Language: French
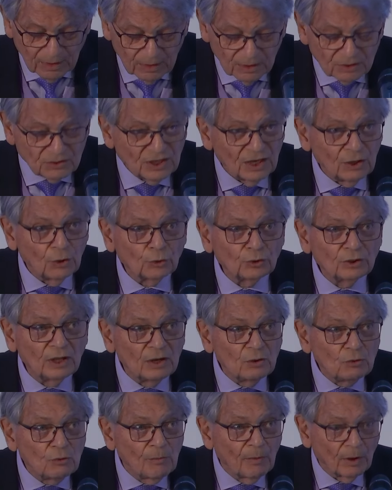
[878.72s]
C'est le
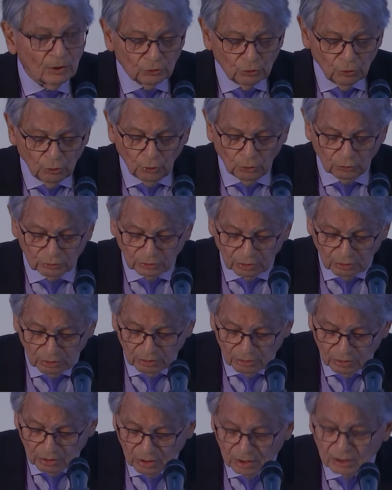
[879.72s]
dénuement de l'autre
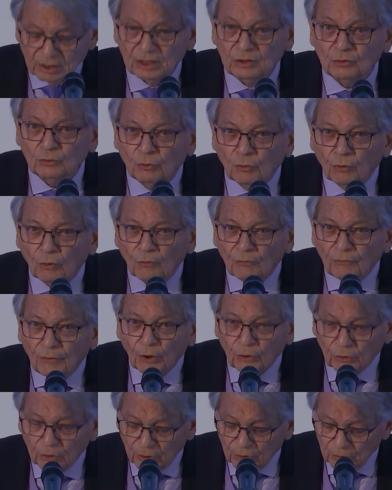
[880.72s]
qui nous
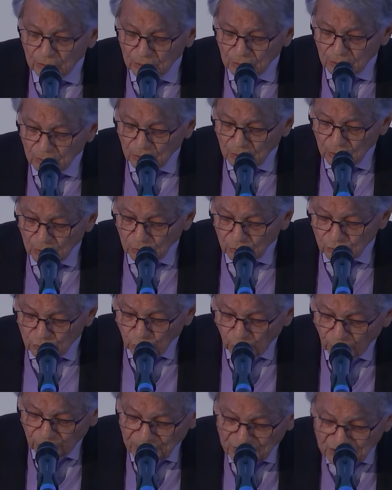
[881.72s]
convoque.
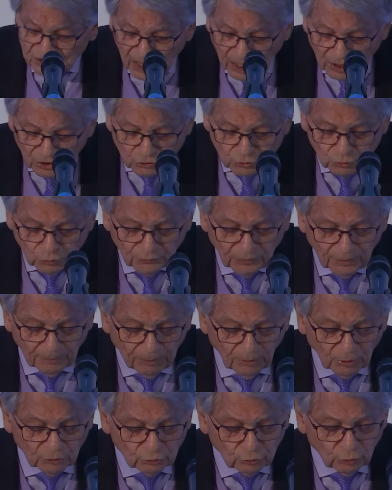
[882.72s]
Son visage nous fait
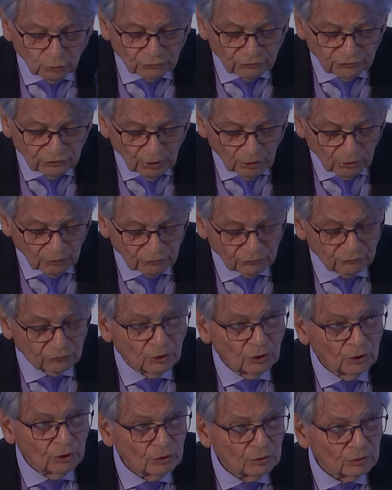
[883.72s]
prendre conscience
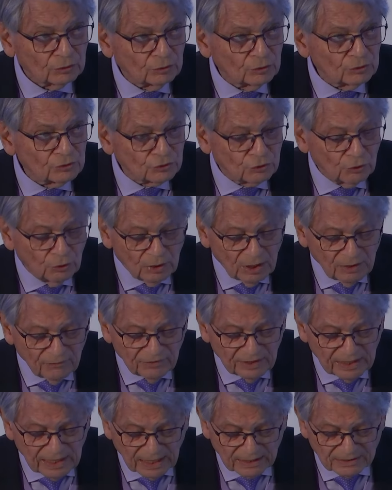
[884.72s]
de ce que
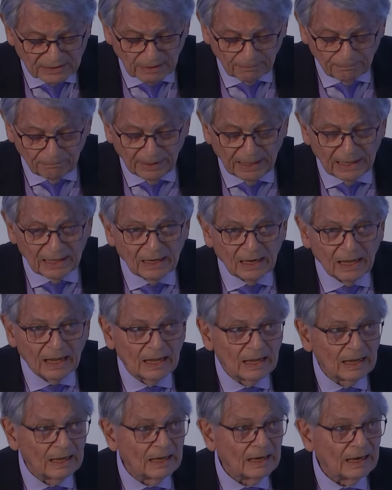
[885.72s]
Lévinas appelle
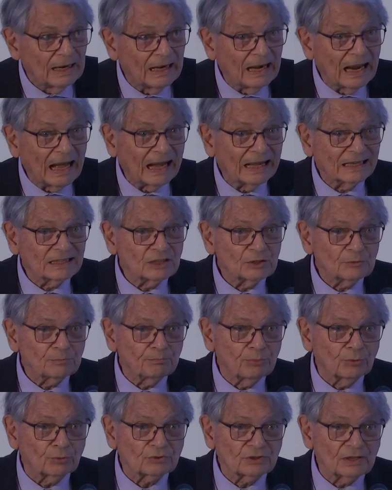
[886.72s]
la
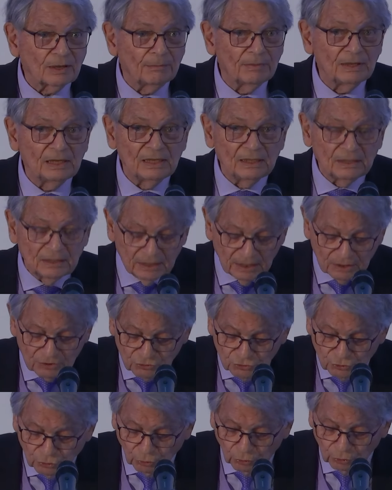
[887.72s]
responsabilité
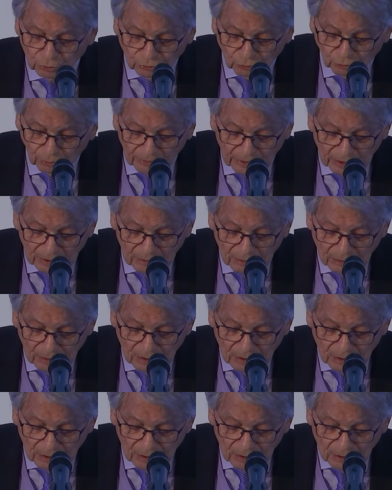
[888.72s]
sur autrui.